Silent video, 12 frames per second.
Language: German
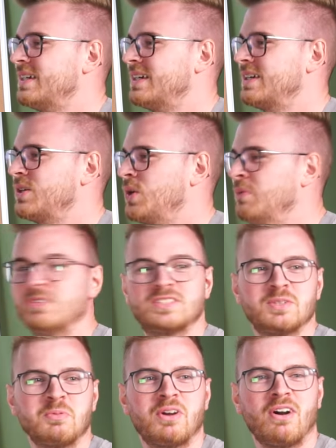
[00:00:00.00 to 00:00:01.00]
Genau. Kommen
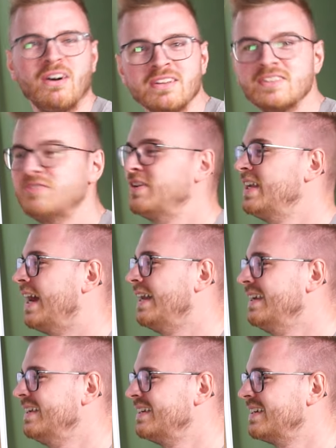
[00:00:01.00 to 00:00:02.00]
wir zum Grande
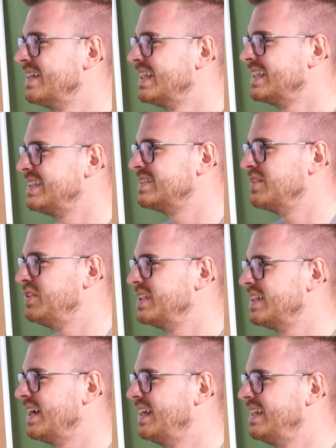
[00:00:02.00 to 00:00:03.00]
Final genau. dieser
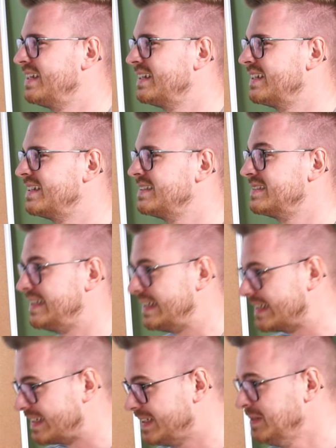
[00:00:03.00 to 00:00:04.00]
vierteiligen
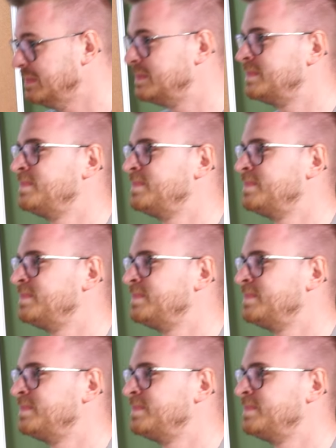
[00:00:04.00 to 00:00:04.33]
Serie.